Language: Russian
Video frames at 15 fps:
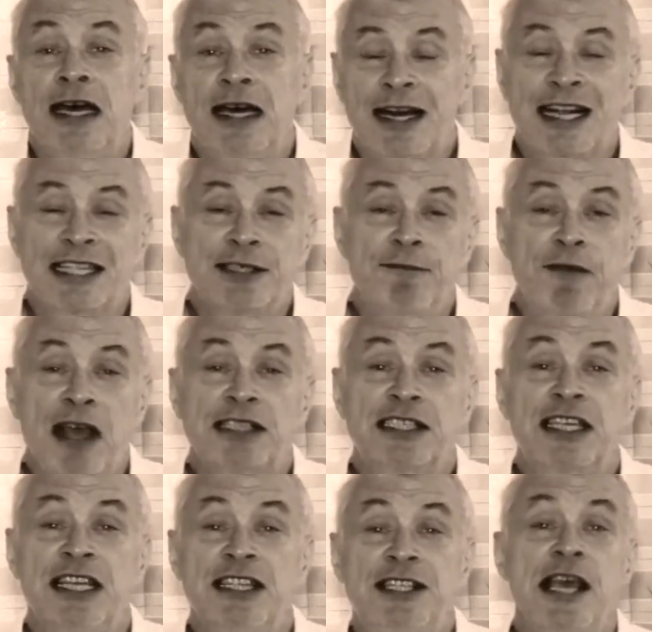
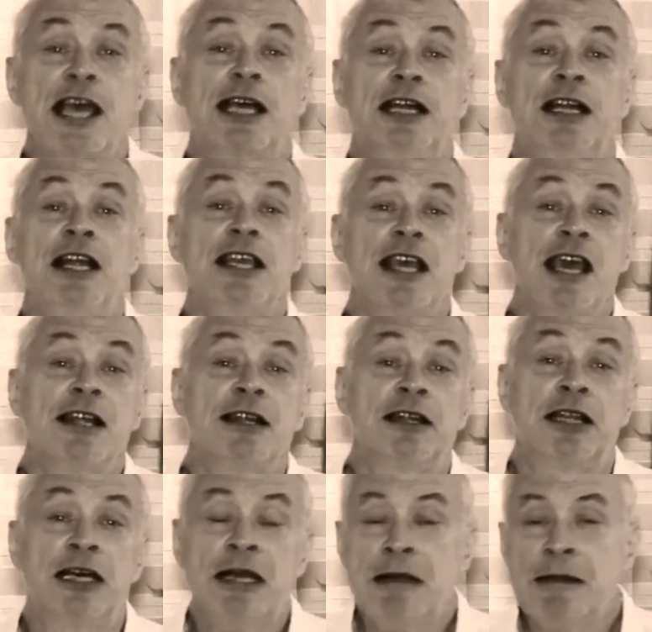развязка тех легенд